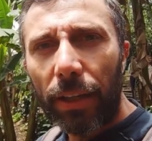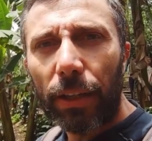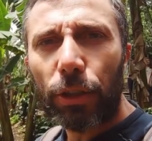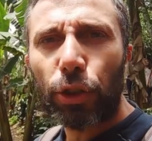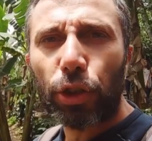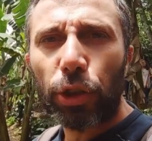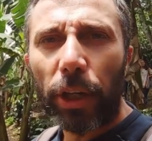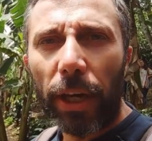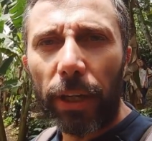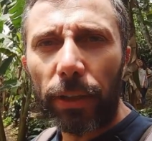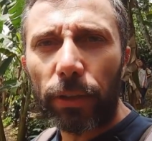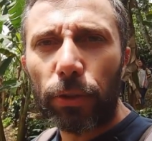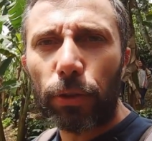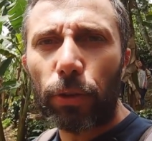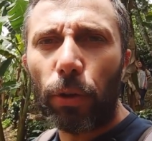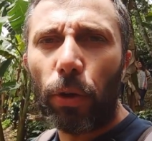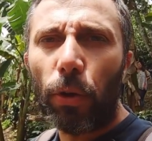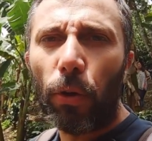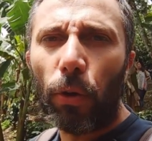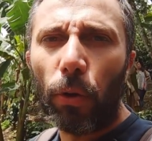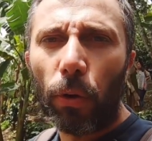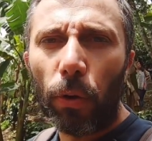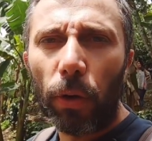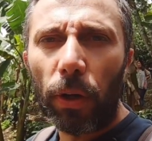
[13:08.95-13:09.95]

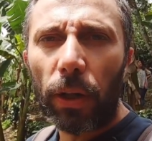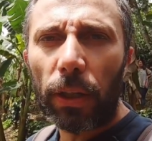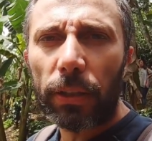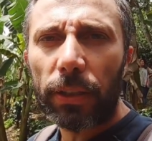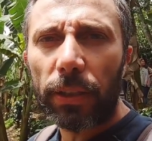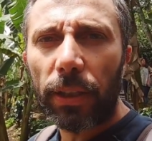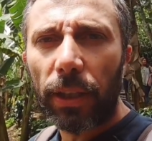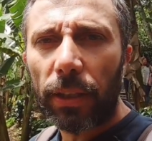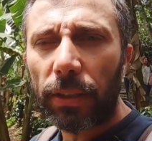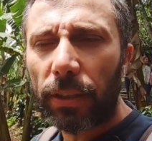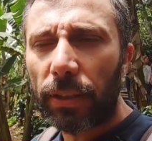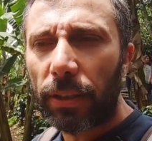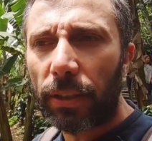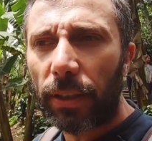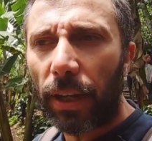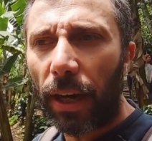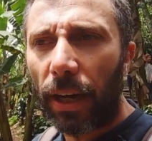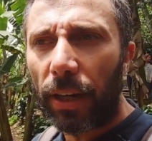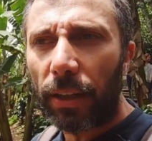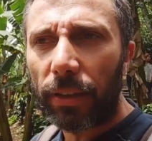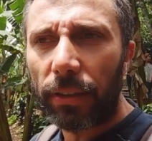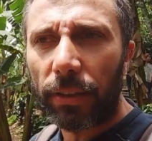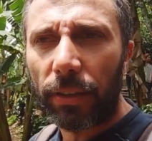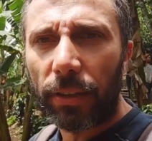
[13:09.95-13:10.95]
l'eccesso o la
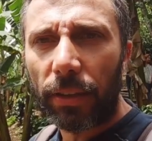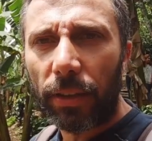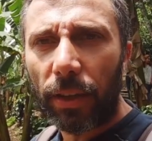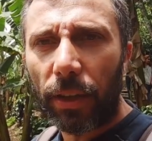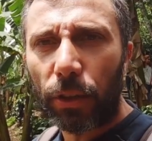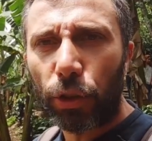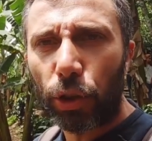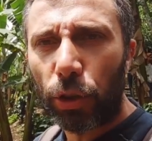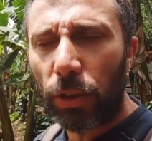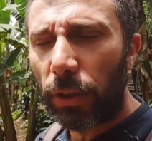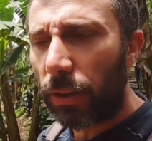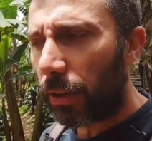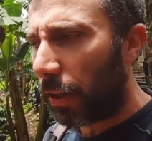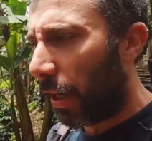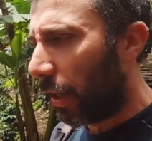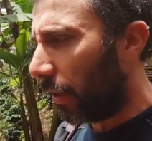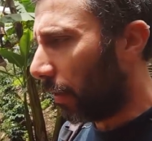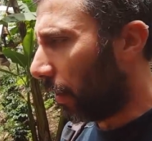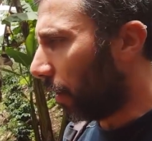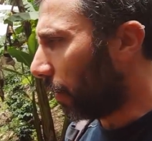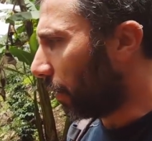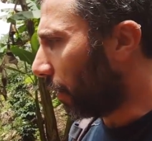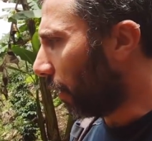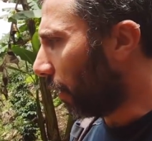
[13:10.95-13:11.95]
scarsità di acidità nel